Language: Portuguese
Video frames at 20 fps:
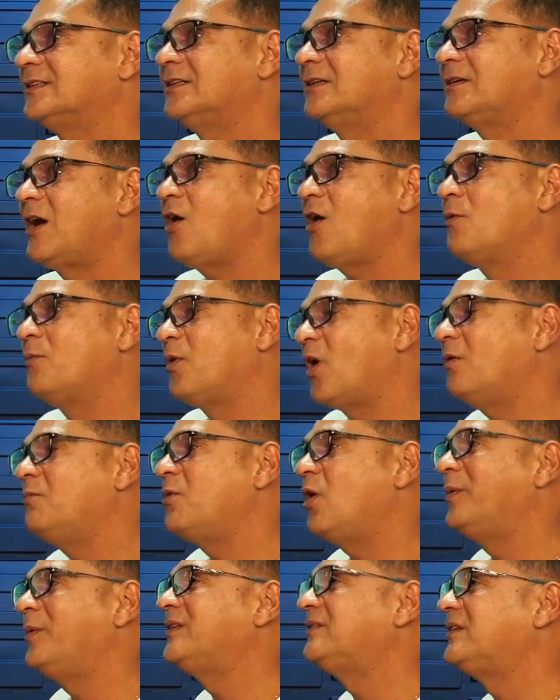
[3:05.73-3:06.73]
Ao meu, ao
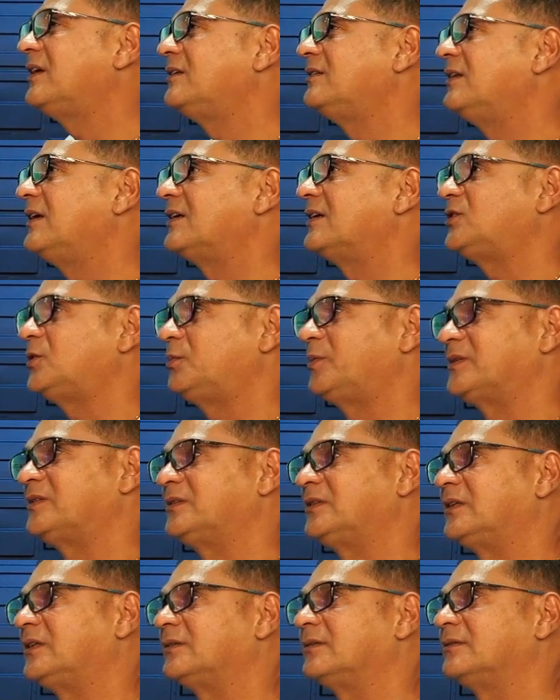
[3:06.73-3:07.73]
meu entender, tipo
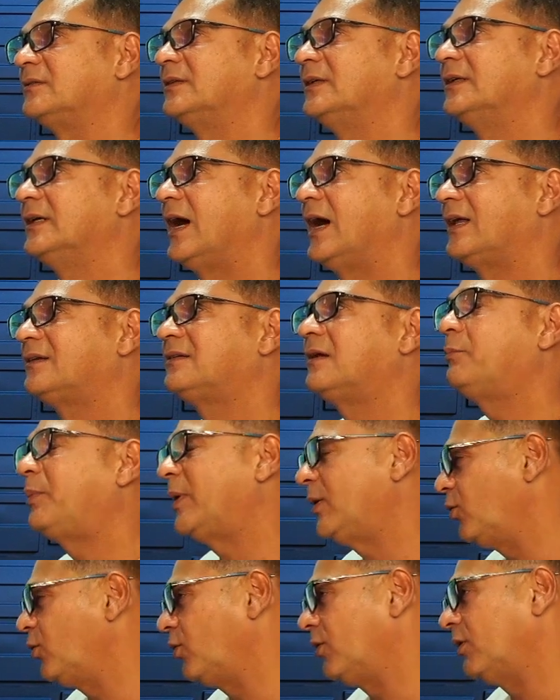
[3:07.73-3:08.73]
assim,
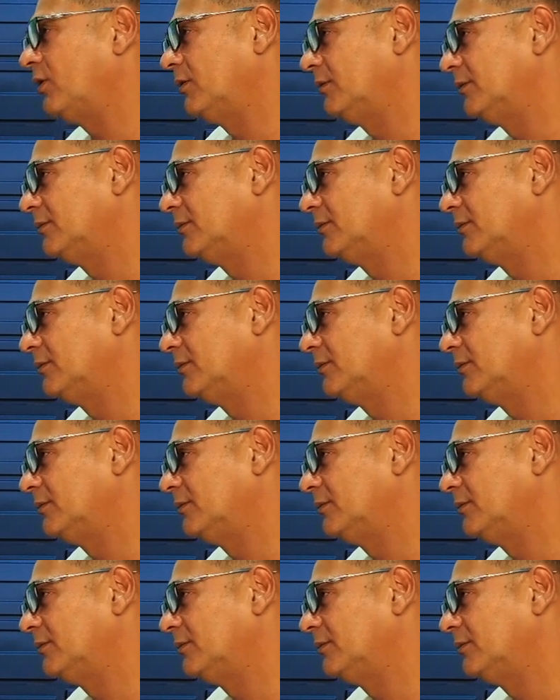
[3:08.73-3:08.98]
atrapalhou.